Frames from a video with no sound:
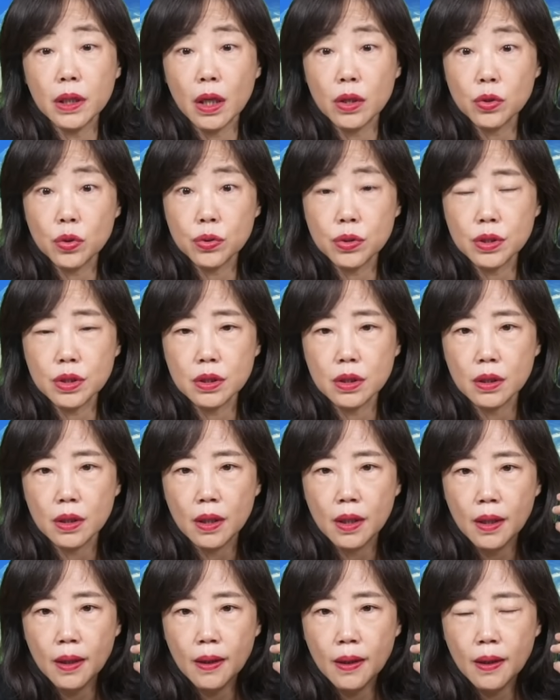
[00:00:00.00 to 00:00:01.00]
论啊，就是。
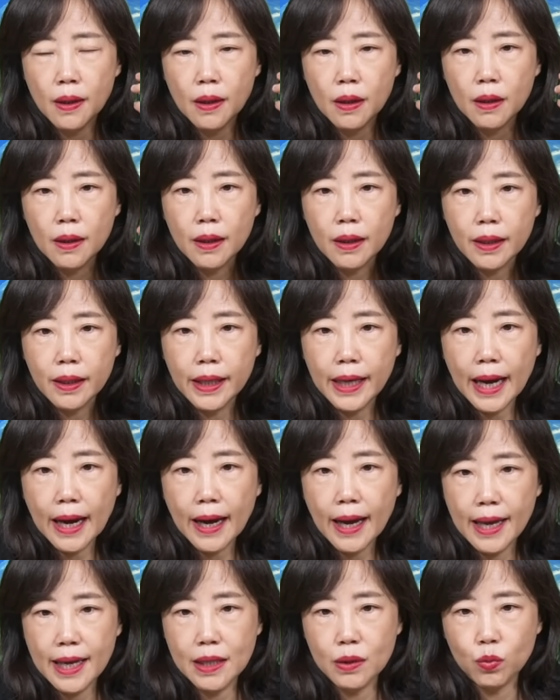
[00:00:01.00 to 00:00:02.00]

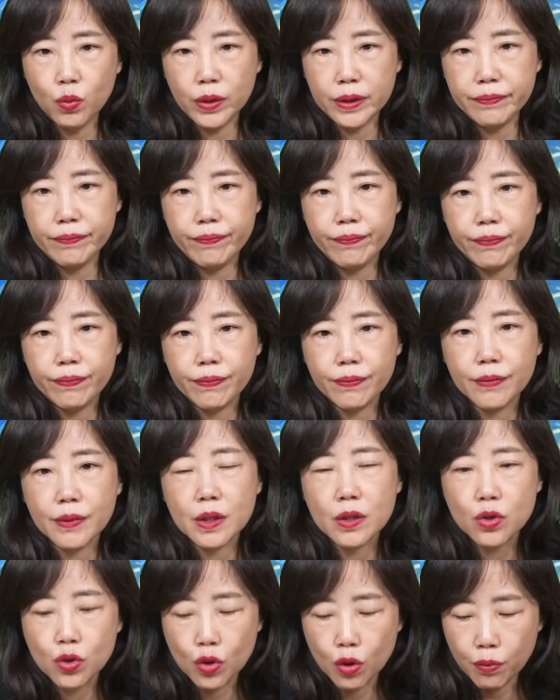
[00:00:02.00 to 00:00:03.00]
两岸稳，
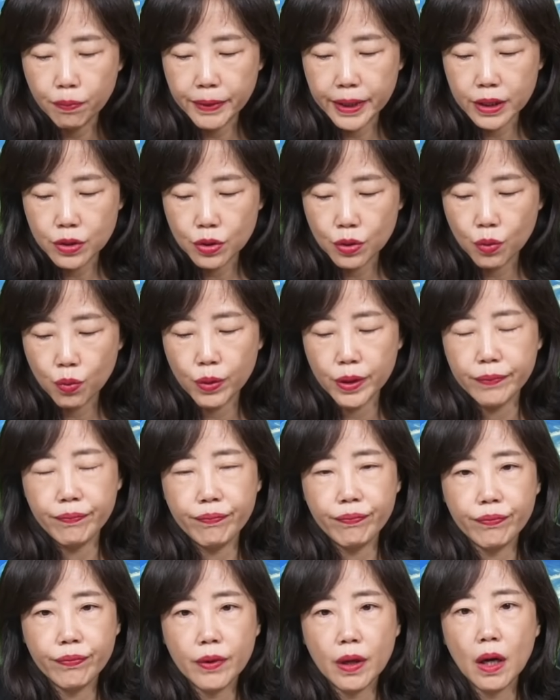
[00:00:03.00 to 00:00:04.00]
中美就稳
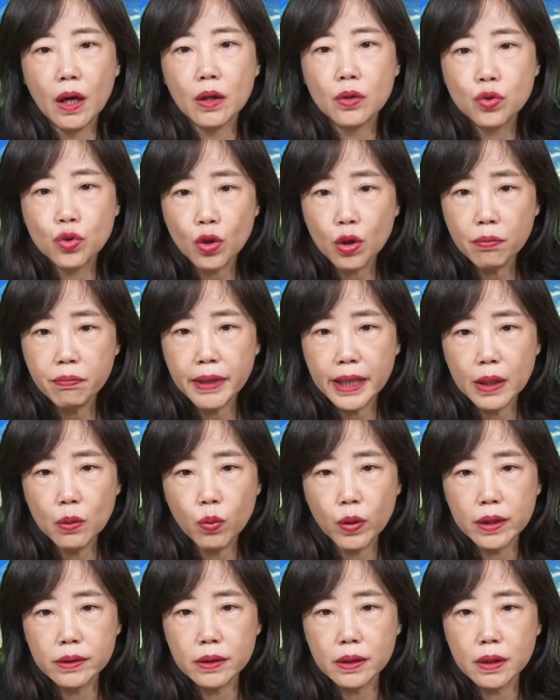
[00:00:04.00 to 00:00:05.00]
啊！中美
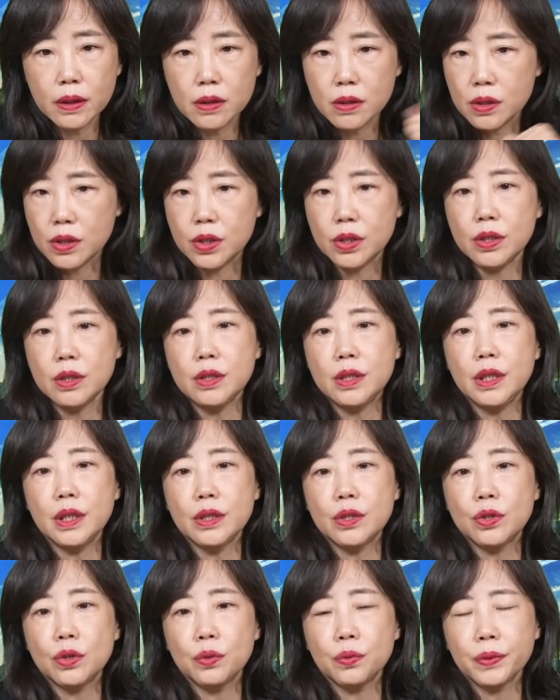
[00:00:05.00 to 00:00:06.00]
稳呢，世
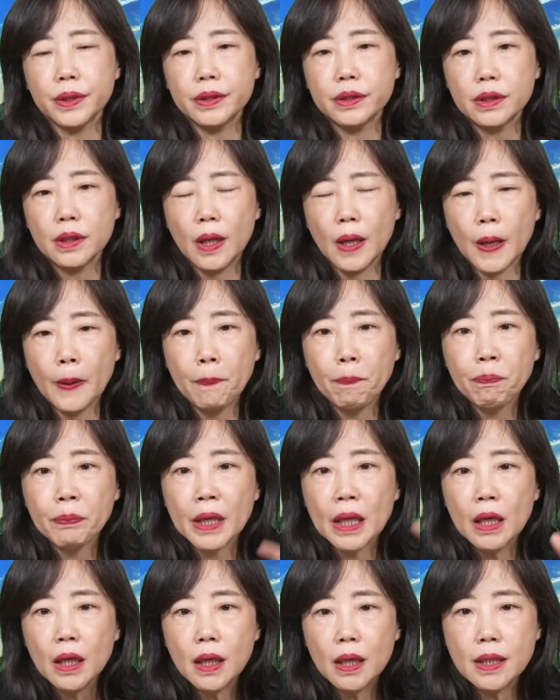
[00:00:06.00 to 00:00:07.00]
界就稳哈。
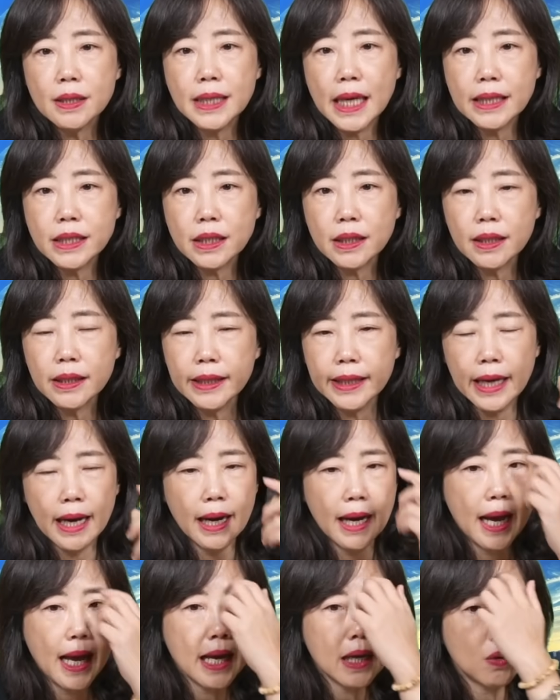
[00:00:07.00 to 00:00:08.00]
而在这个
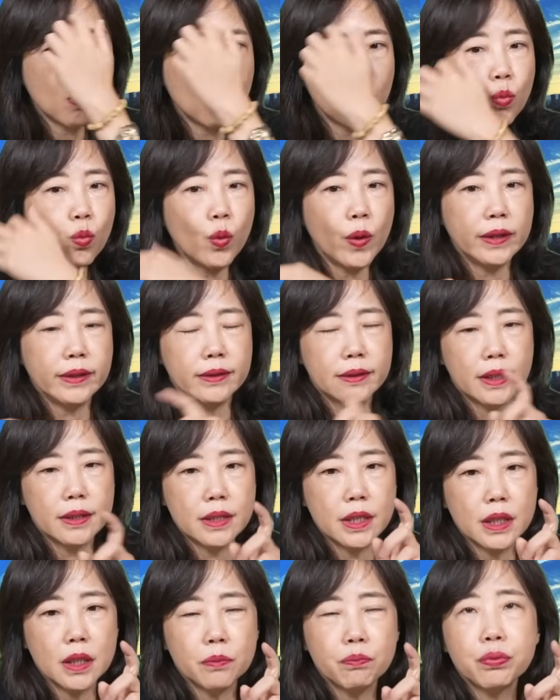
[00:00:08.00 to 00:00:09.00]
两岸稳的
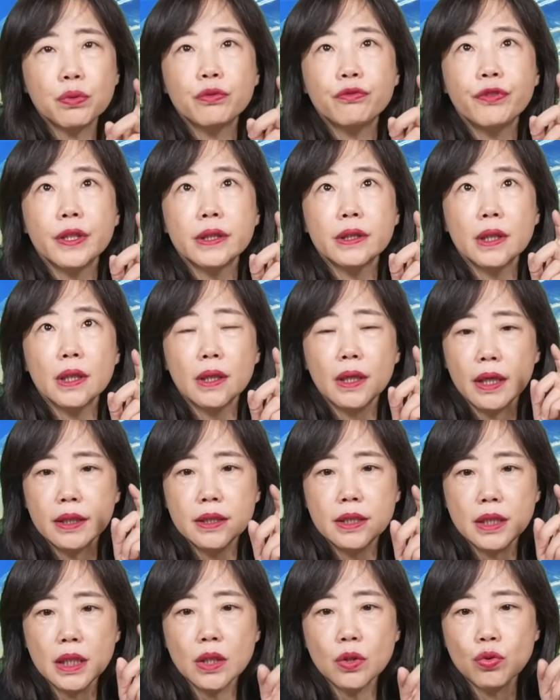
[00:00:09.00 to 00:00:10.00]
这个部分呢，
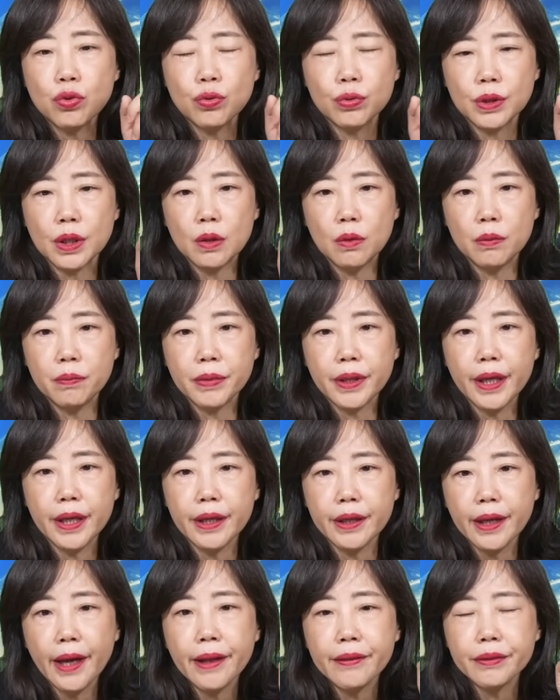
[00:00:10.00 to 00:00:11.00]
很清楚的，我们可
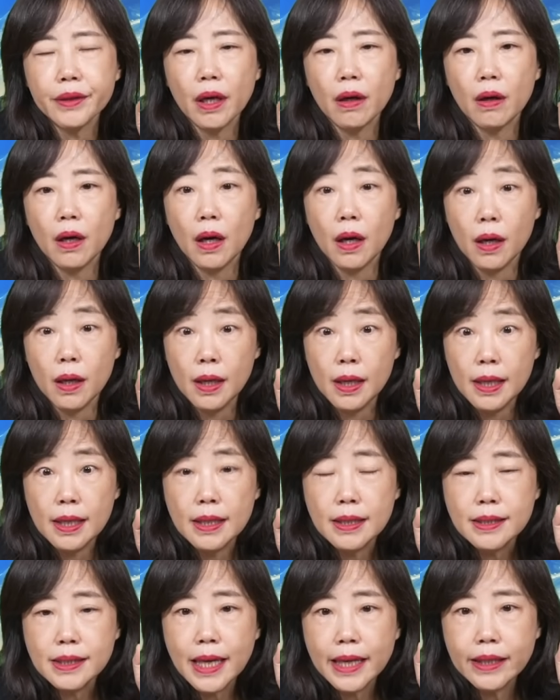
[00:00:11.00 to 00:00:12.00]
以看到啊，
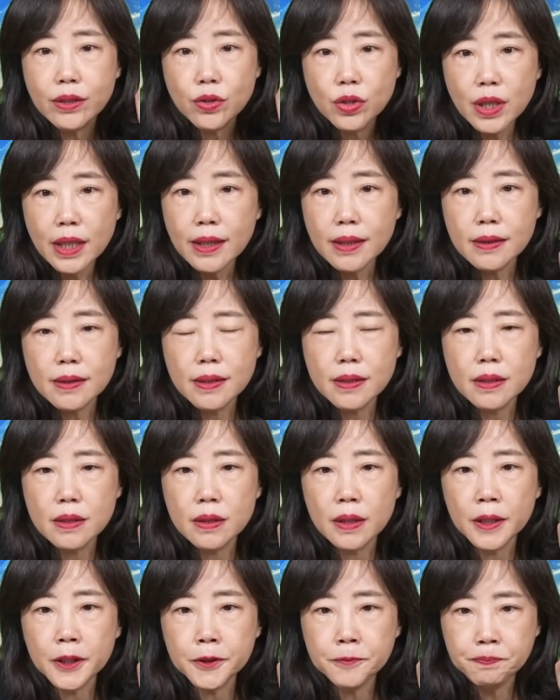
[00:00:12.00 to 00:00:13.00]
在这一
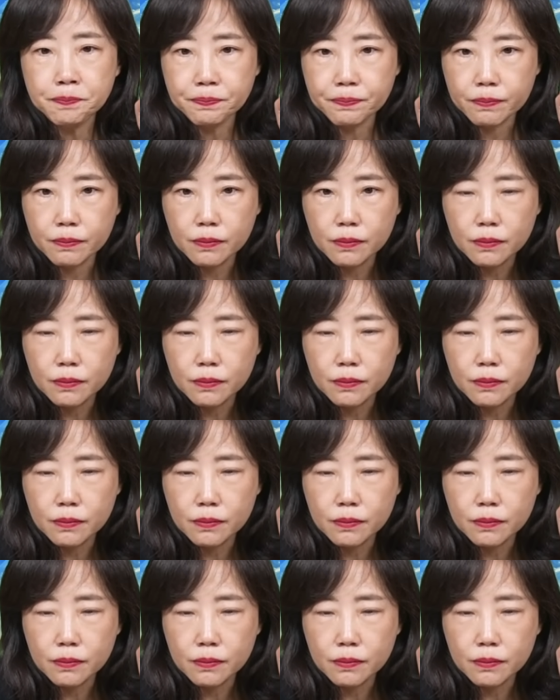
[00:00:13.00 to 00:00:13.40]
次呢，